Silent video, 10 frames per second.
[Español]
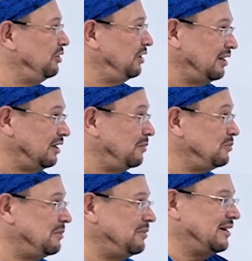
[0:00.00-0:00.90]
hoy día de qué
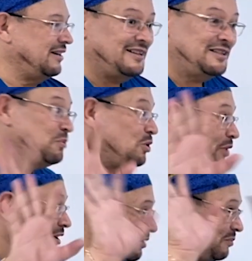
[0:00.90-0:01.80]
vamos a hablar. Gracias
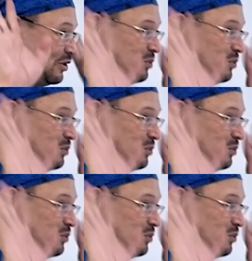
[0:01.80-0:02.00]
por venir, me